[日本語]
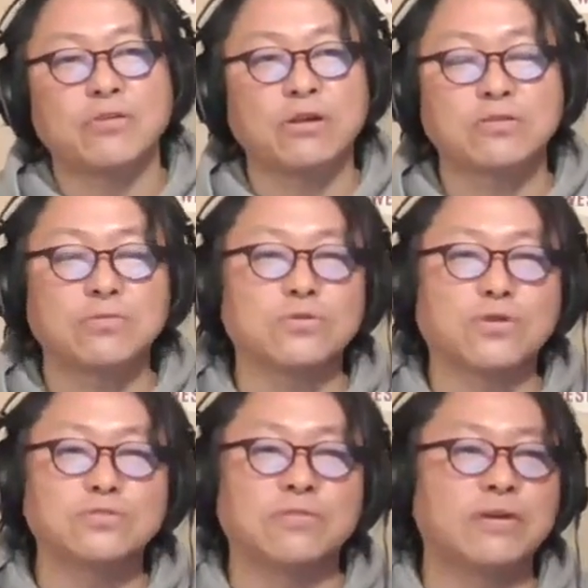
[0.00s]
で、これ、この
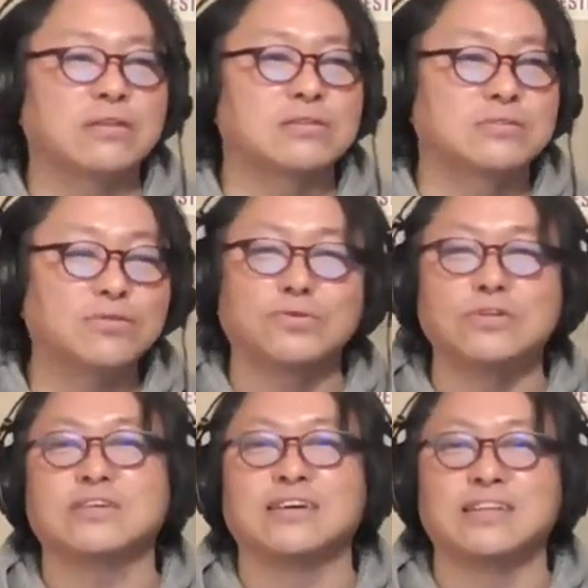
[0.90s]
曲のファンってすごく
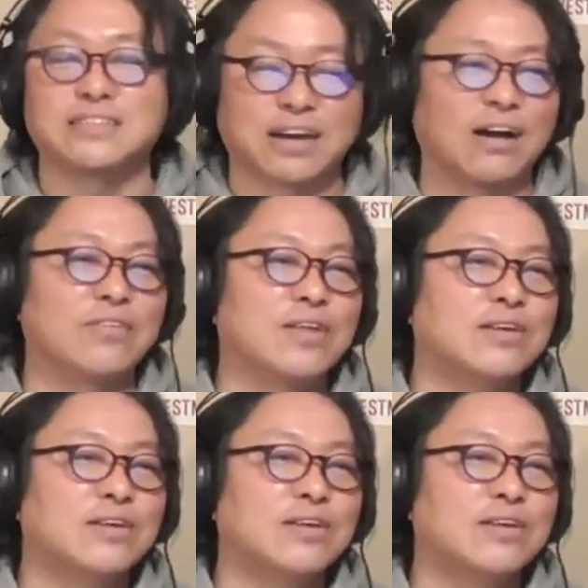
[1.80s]
多いじゃないですか。